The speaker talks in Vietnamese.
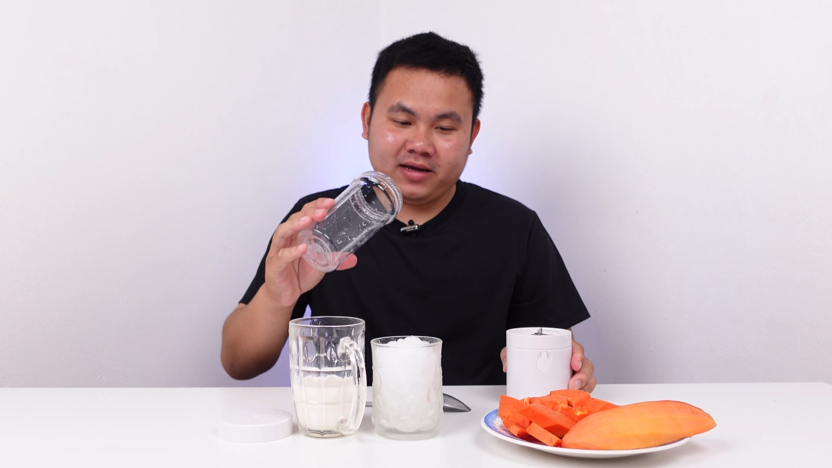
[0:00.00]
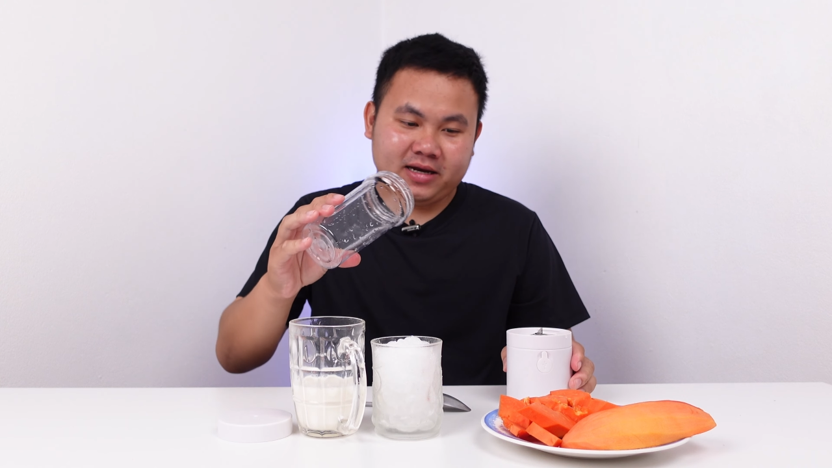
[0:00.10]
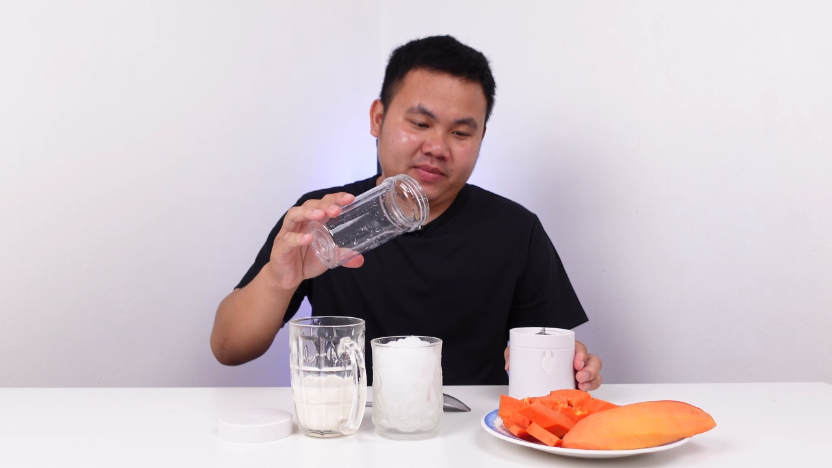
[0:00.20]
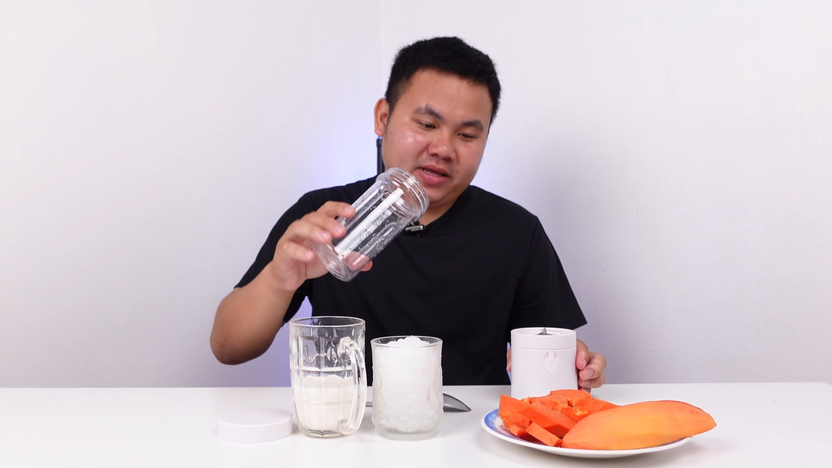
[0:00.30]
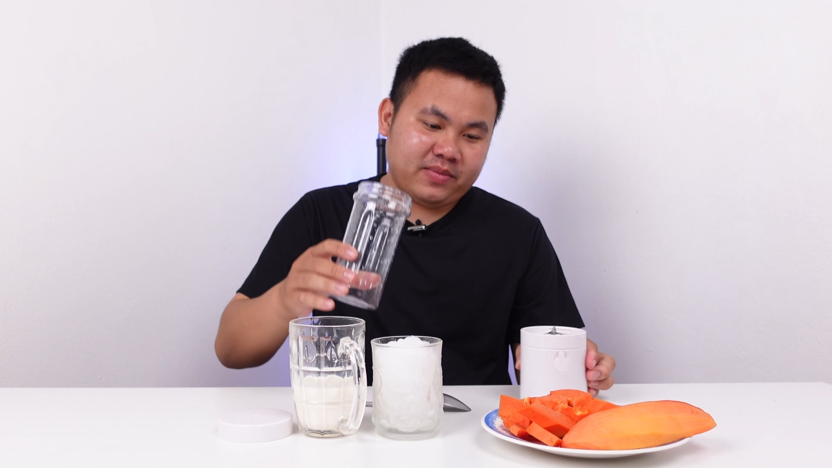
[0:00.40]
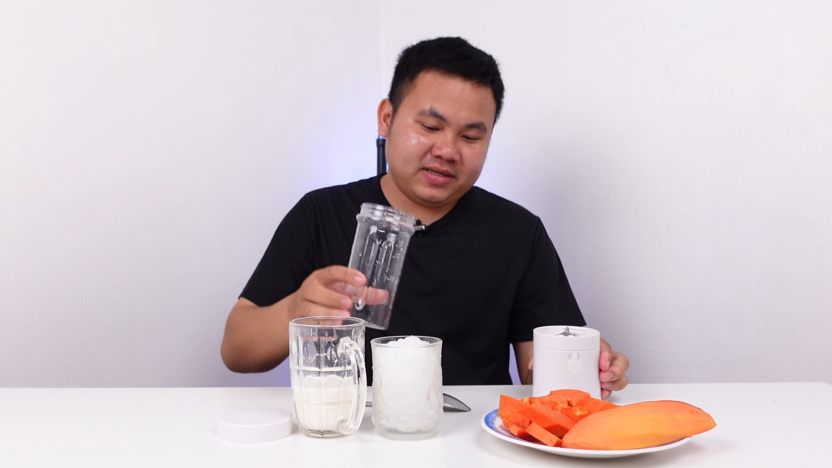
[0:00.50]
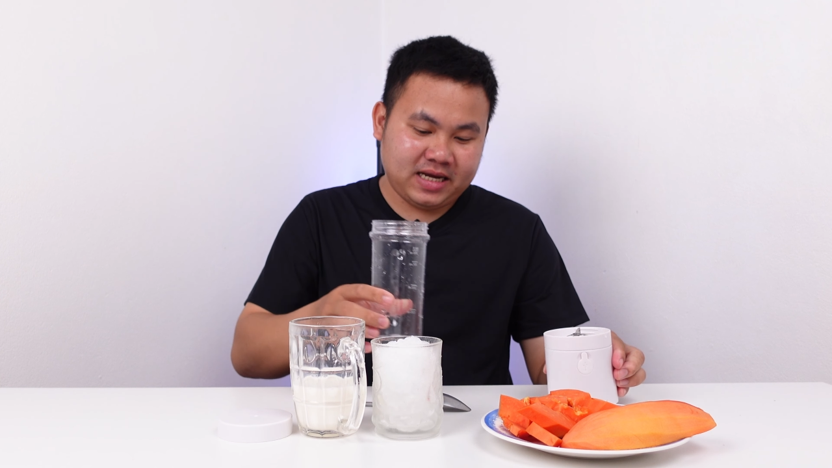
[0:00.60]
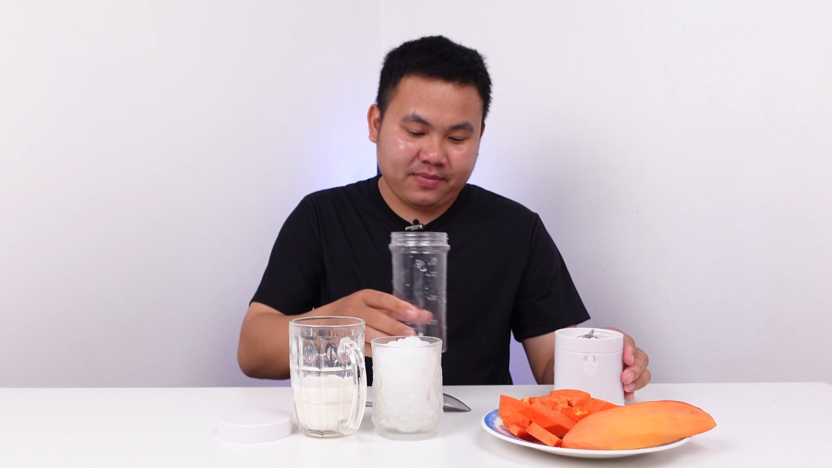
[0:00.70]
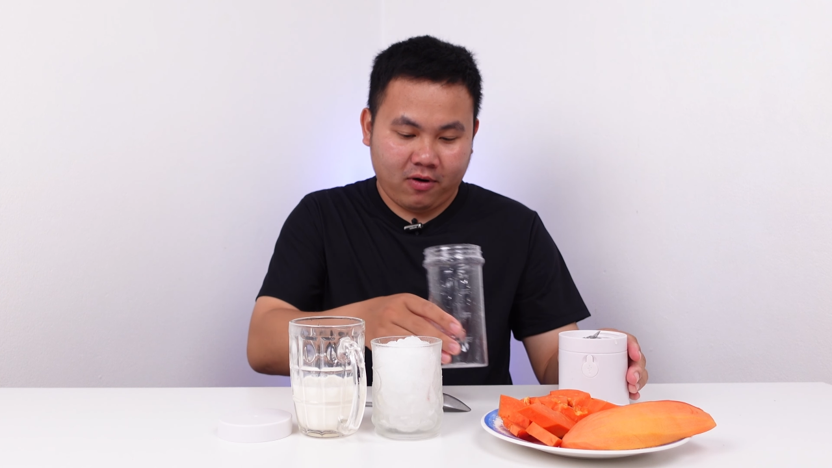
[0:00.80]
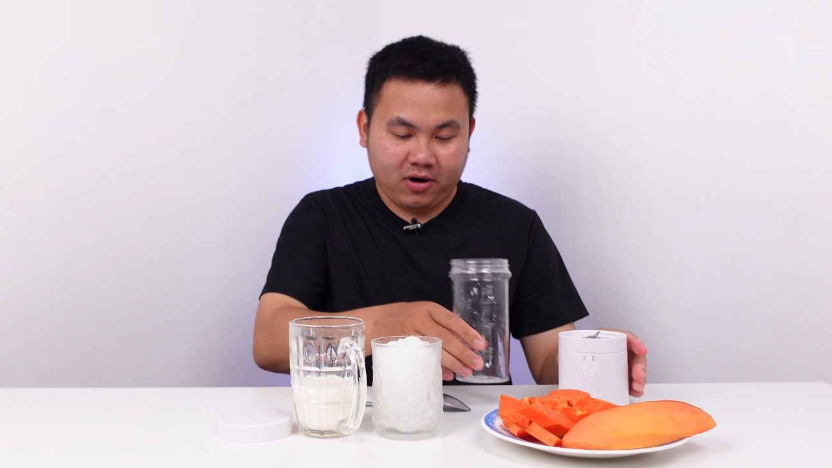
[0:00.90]
Thì bây giờ mình
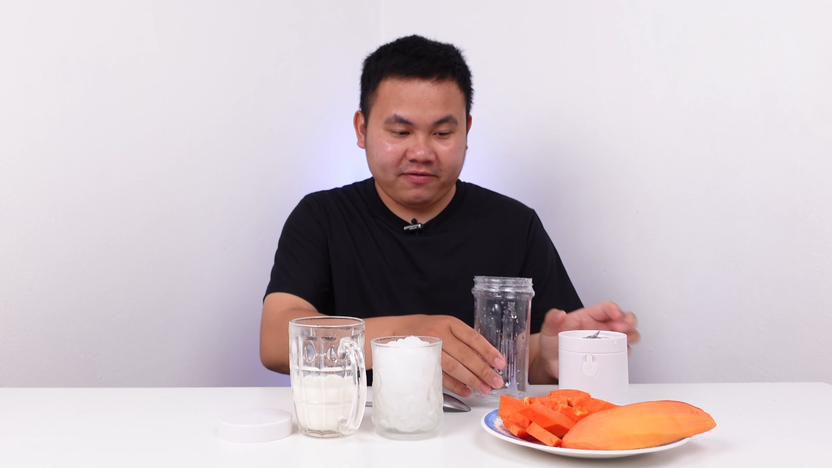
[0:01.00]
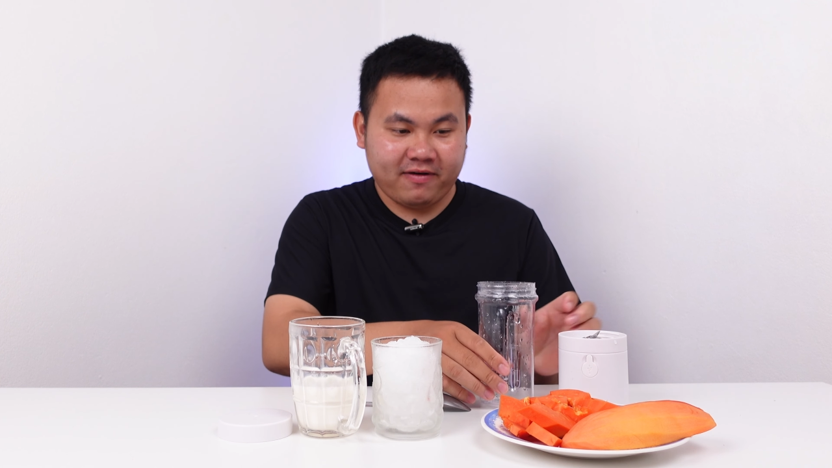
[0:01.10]
sẽ bỏ cái